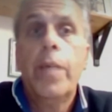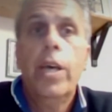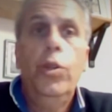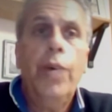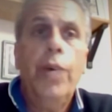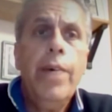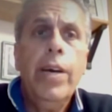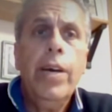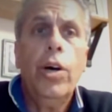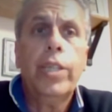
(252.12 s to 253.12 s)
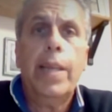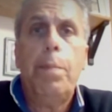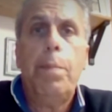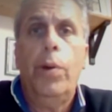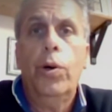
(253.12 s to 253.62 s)
non è una cosa da
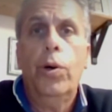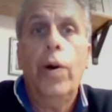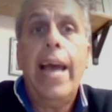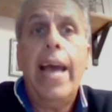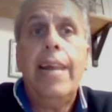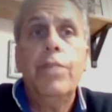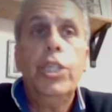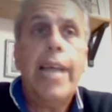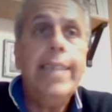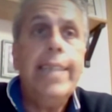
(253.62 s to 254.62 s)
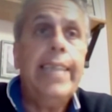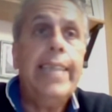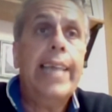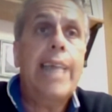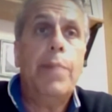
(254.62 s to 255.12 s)
poco, è la vicinanza che
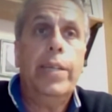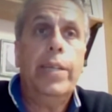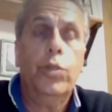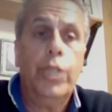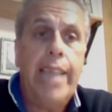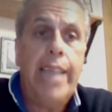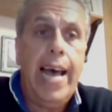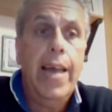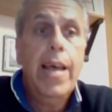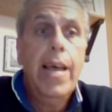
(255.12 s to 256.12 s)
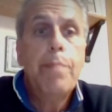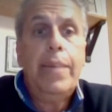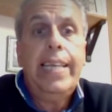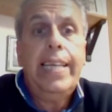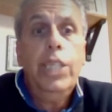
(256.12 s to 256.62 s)
diamo alle società. Certo.
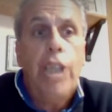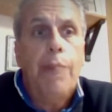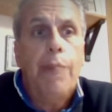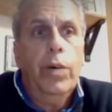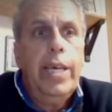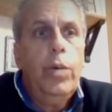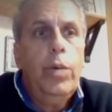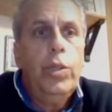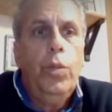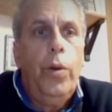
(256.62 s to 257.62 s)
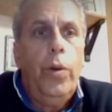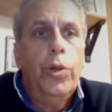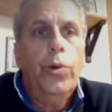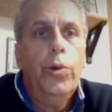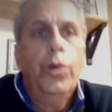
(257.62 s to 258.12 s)
Perché diciamo in questo modo
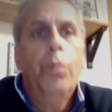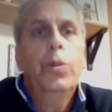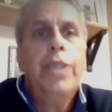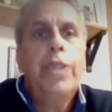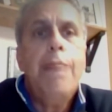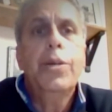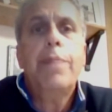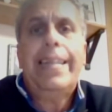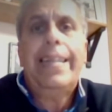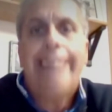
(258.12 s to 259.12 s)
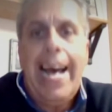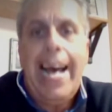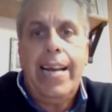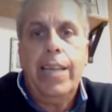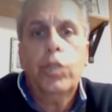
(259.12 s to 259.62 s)
noi non possiamo
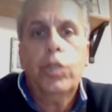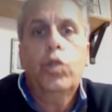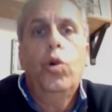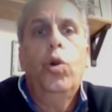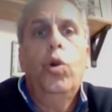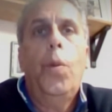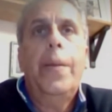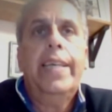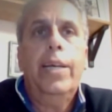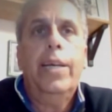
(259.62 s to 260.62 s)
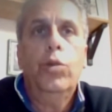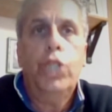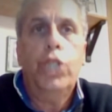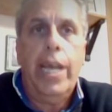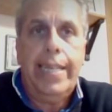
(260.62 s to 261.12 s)
rimandare solo perché non
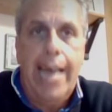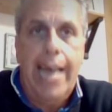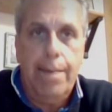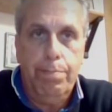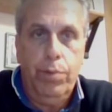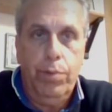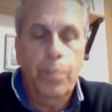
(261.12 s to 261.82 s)
c'è il campo